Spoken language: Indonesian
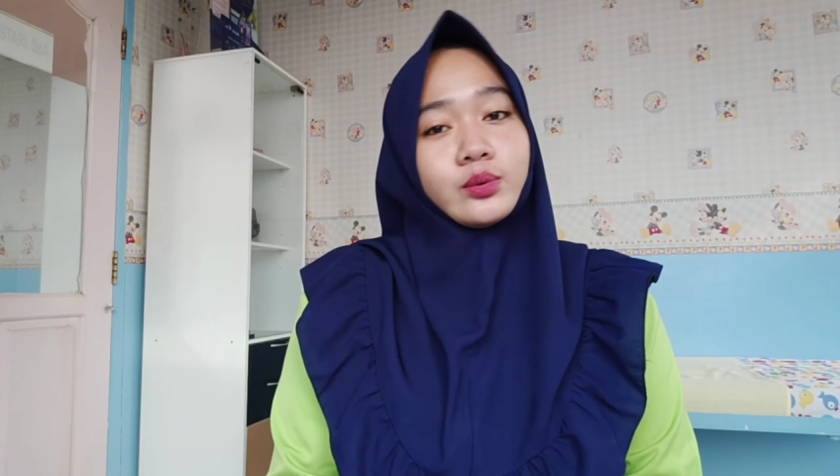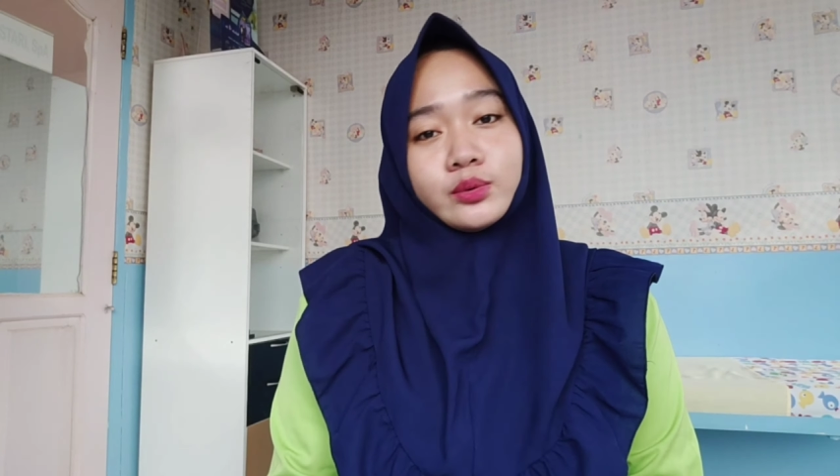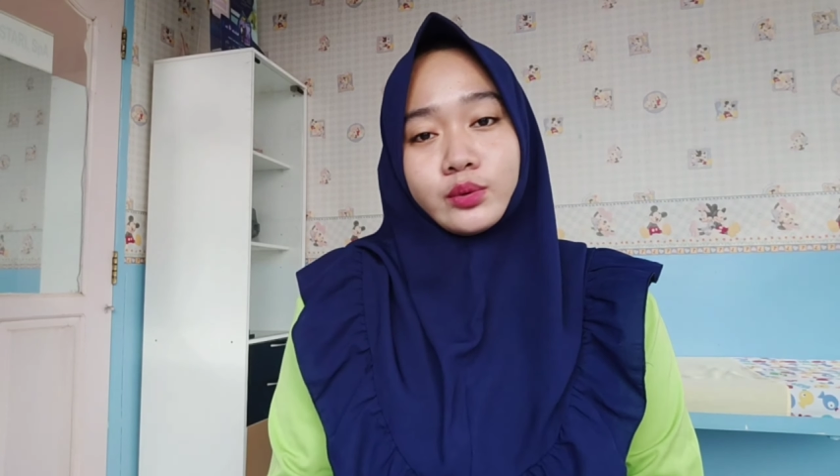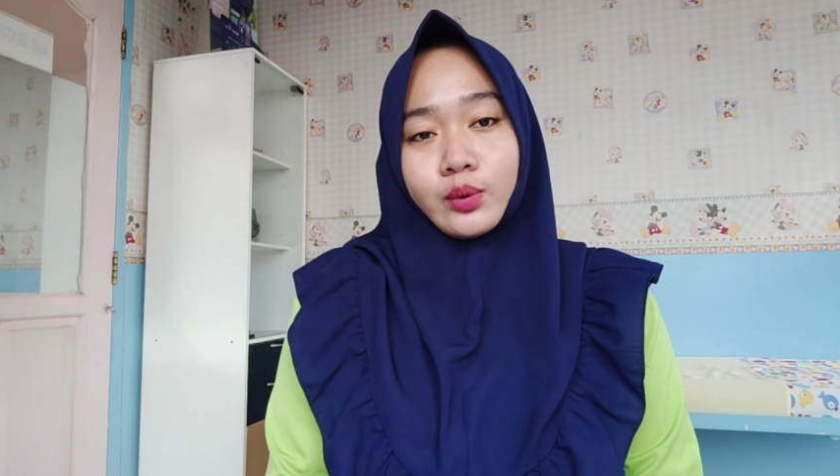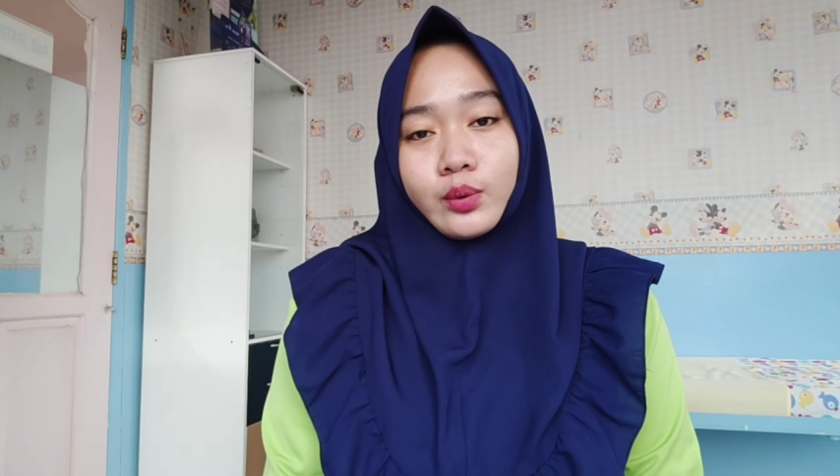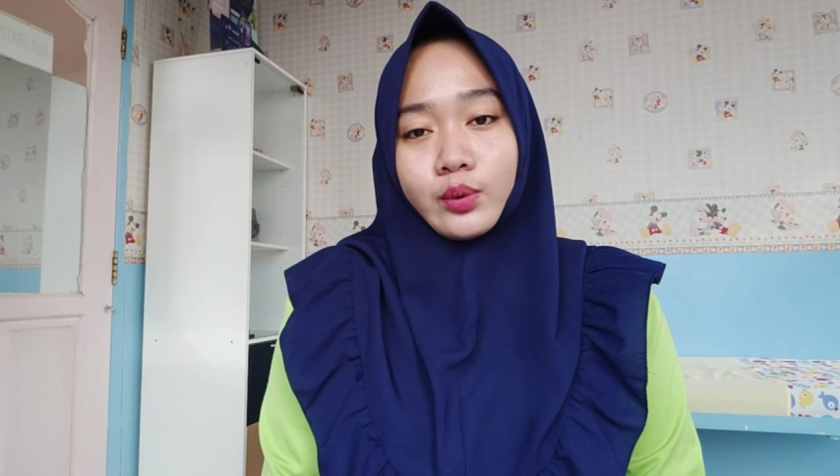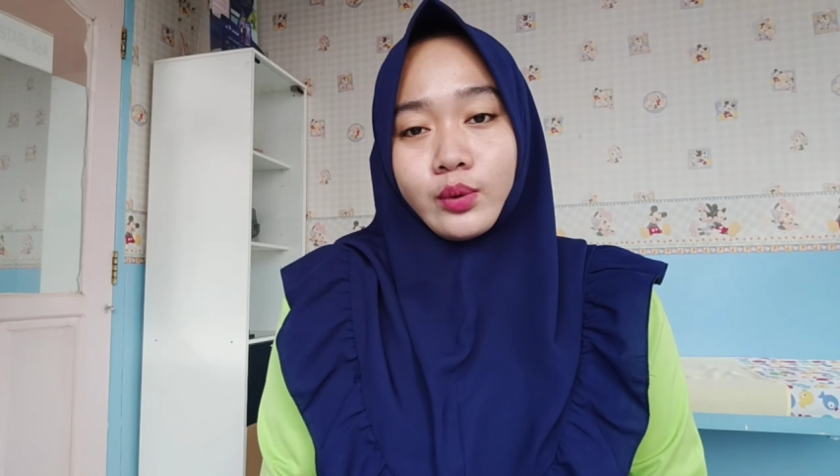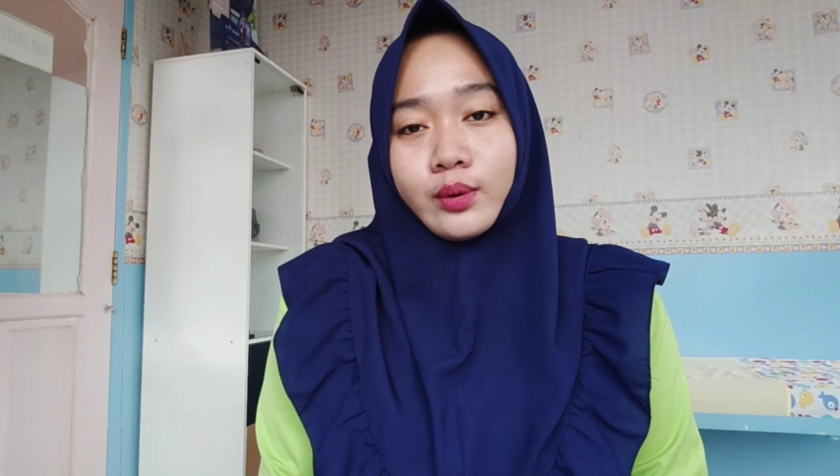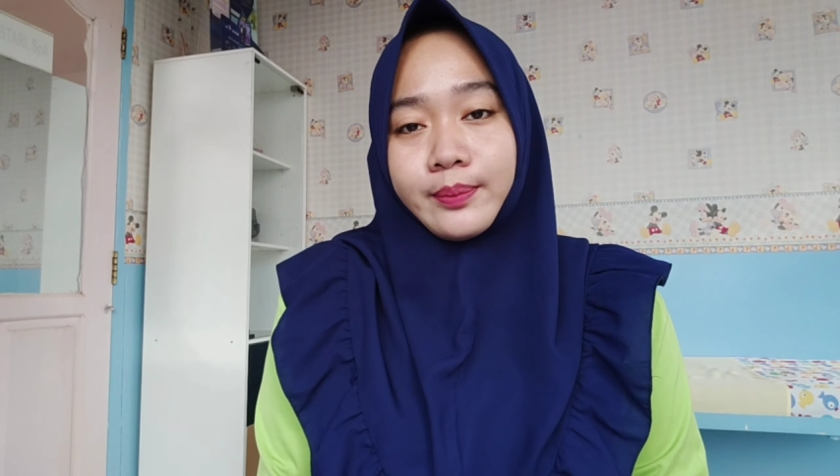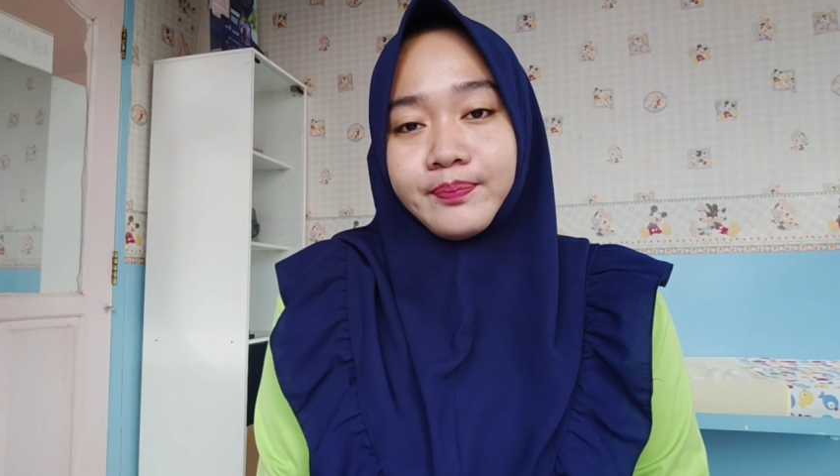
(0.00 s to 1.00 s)

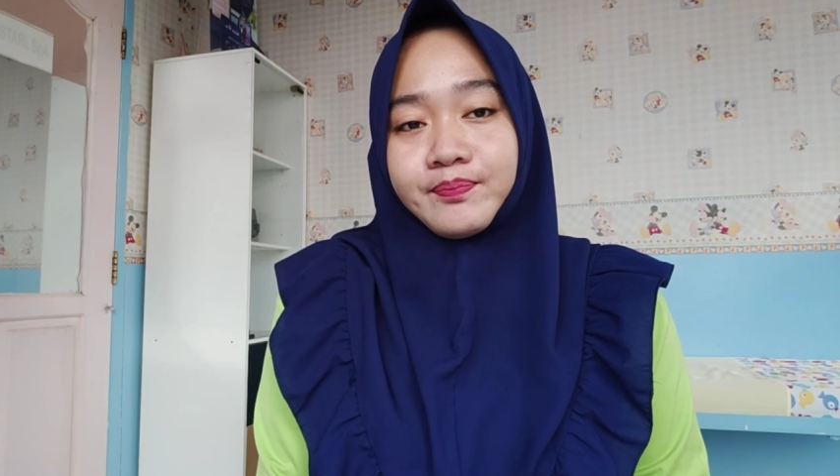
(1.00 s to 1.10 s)
untuk